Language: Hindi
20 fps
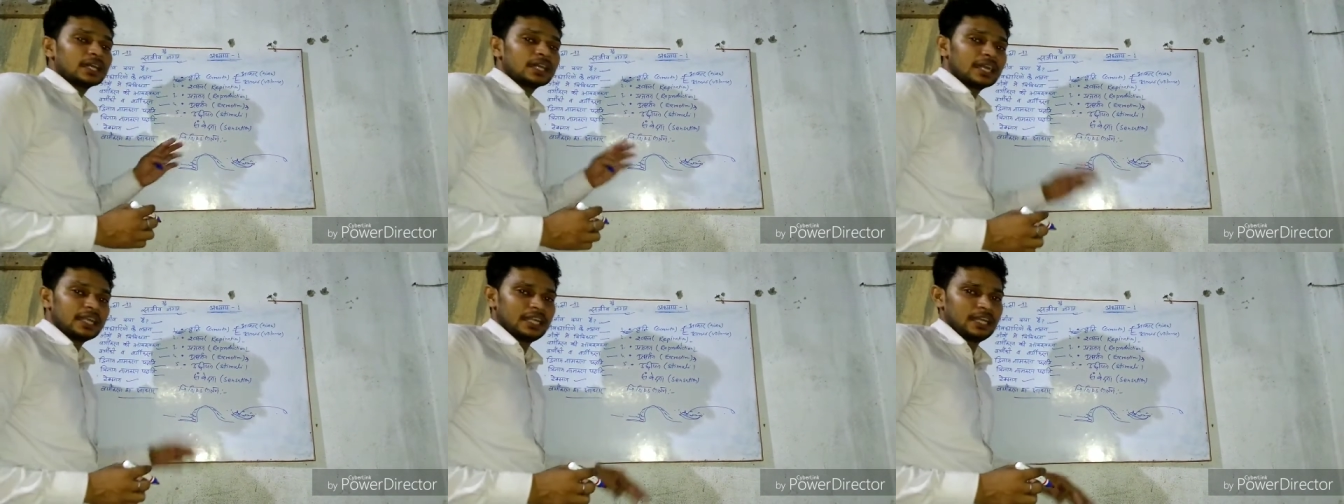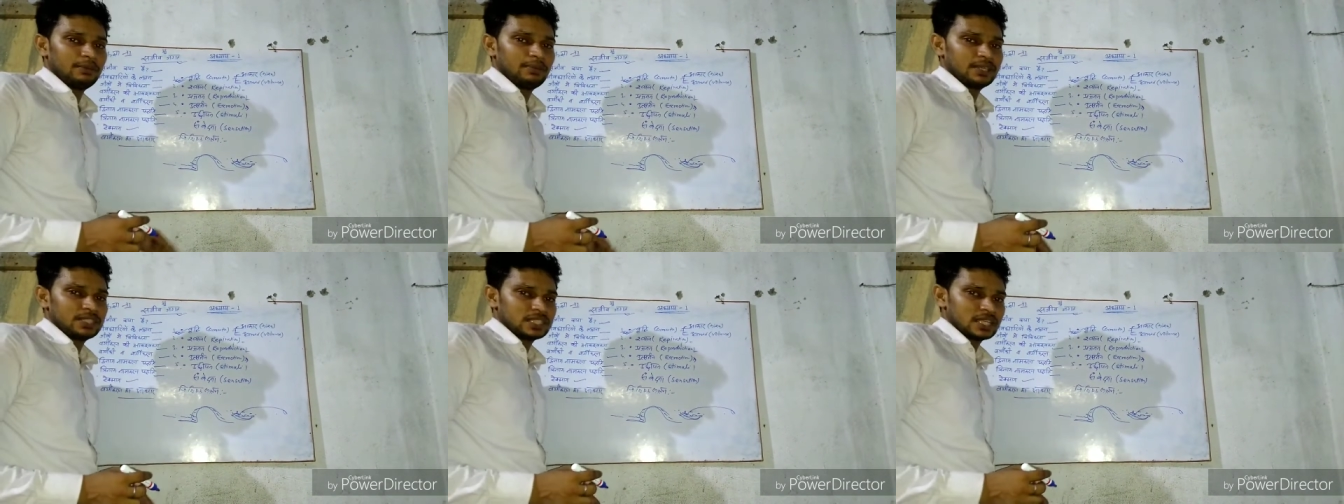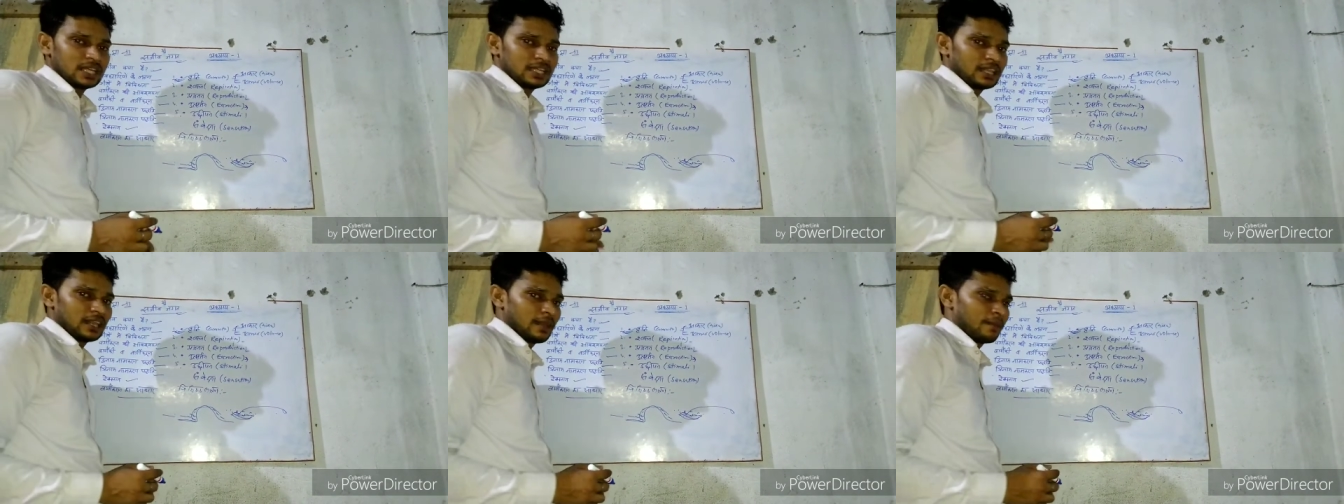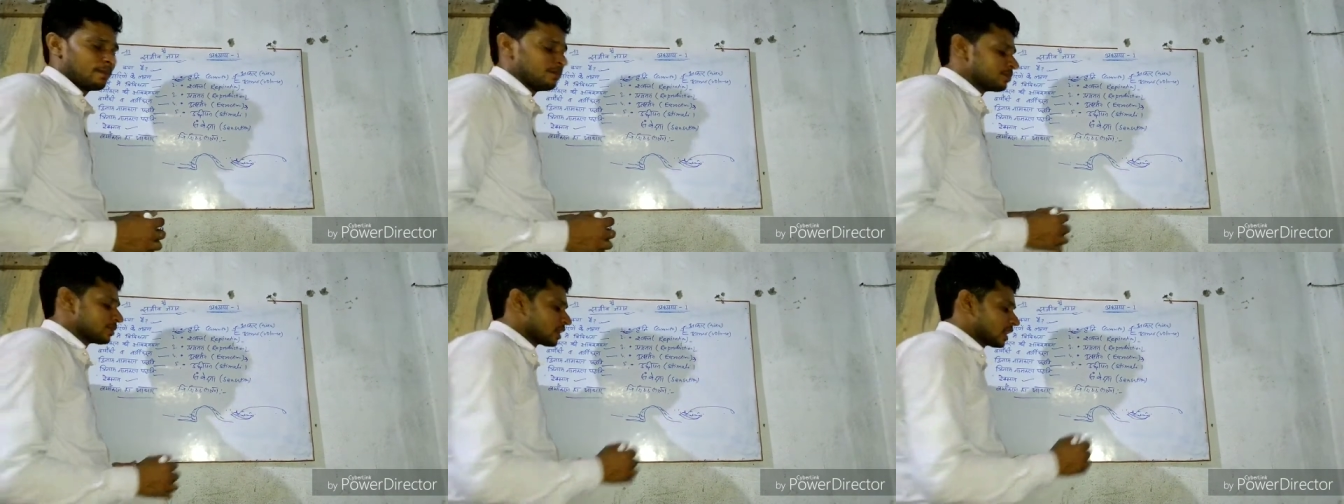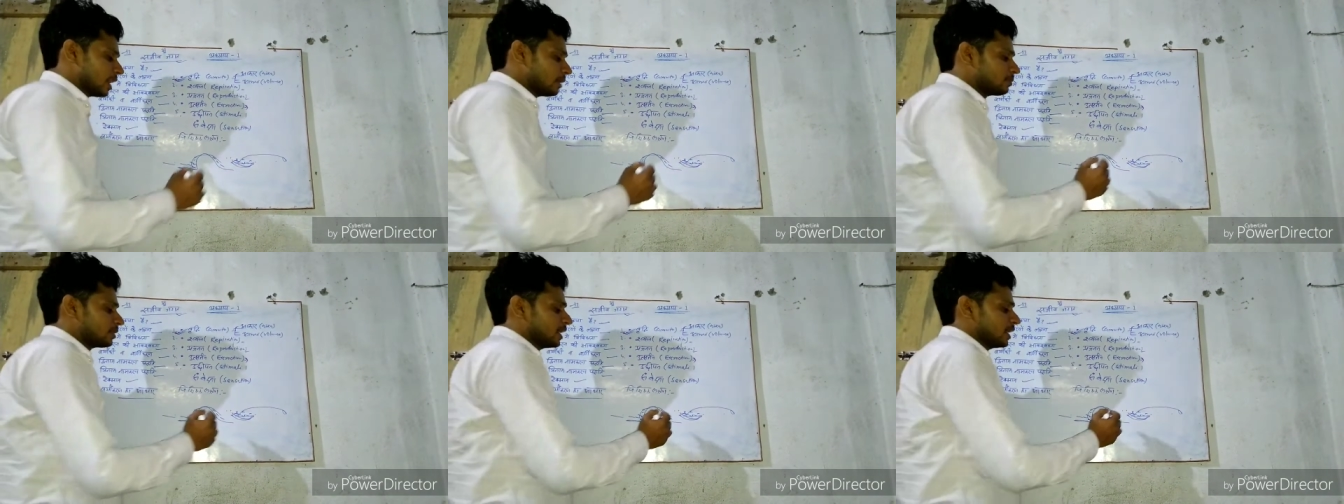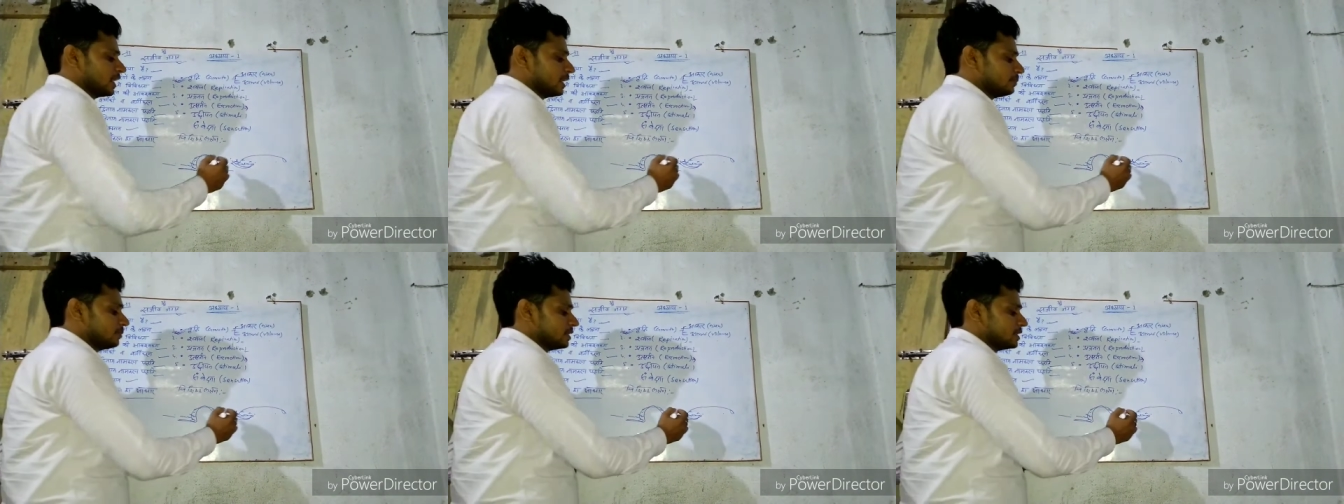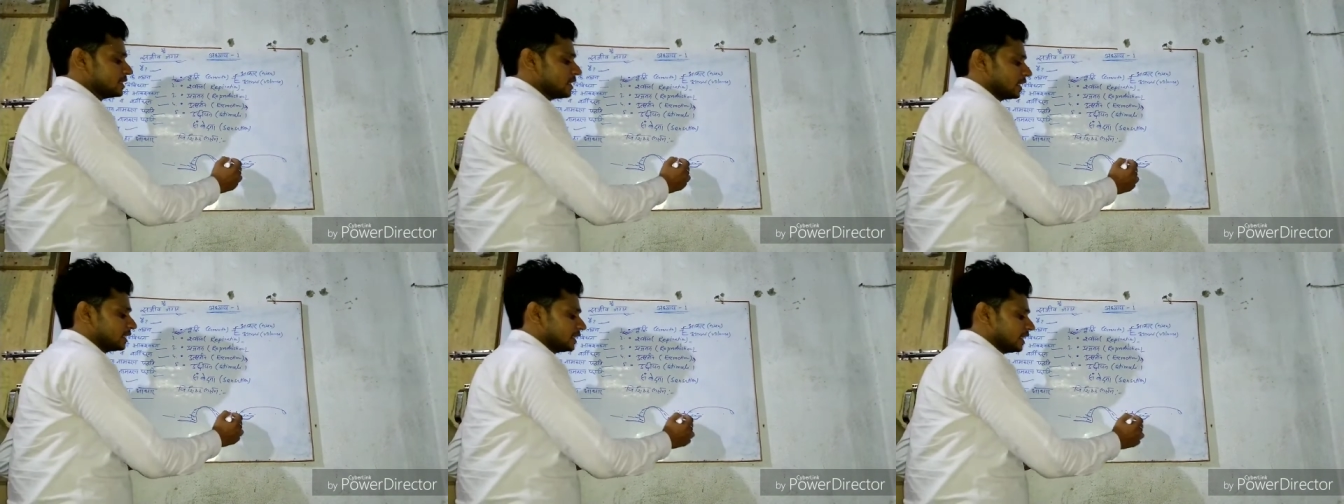गड्ढे बन जाते हैं अब गड्ढे
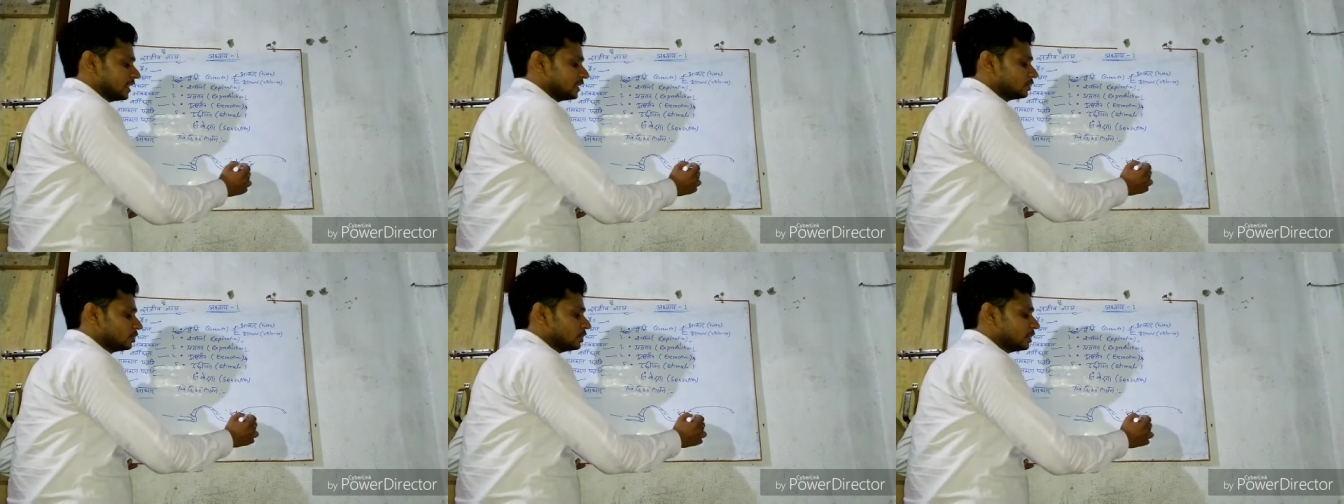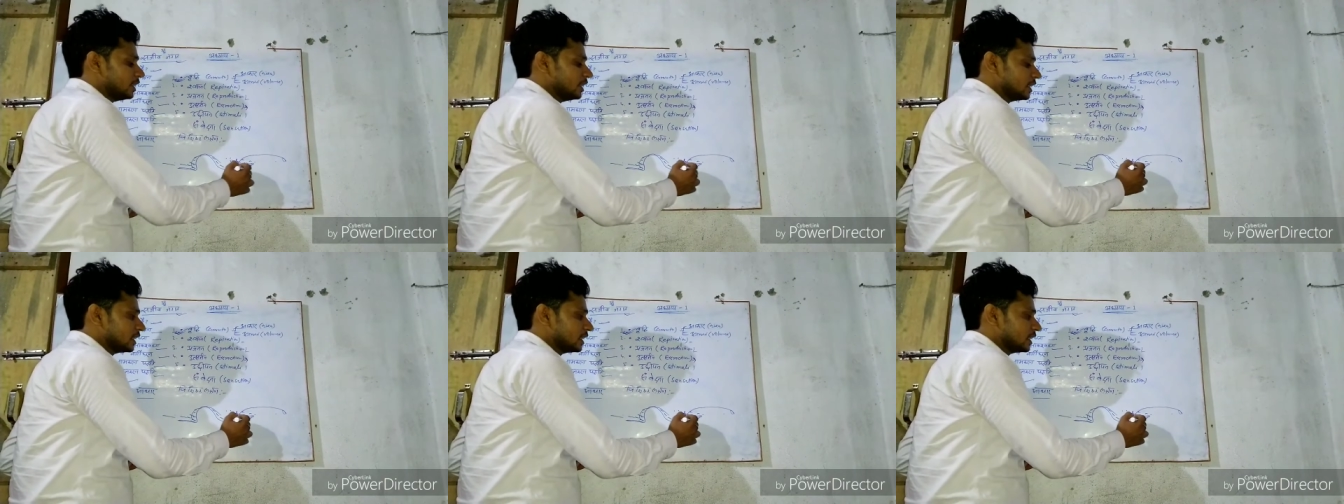बन जाते हैं तो